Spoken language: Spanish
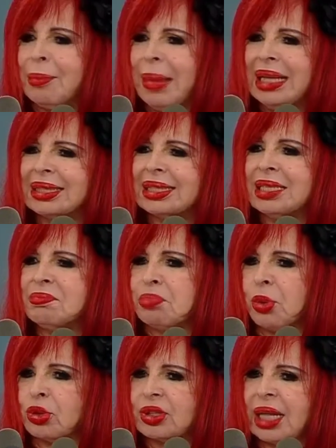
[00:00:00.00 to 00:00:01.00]
más
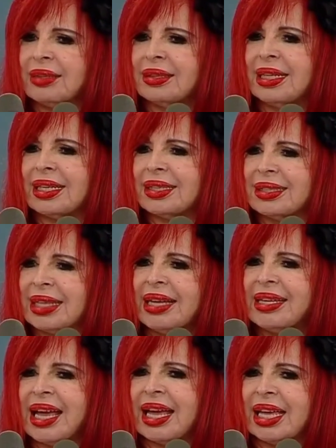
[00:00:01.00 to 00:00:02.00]
importante que se
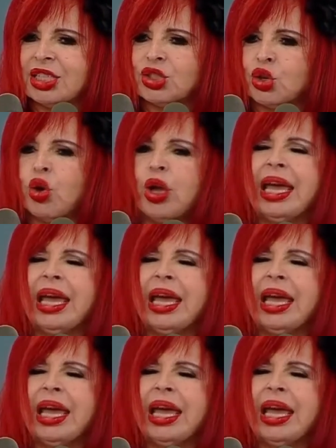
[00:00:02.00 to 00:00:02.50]
haya hecho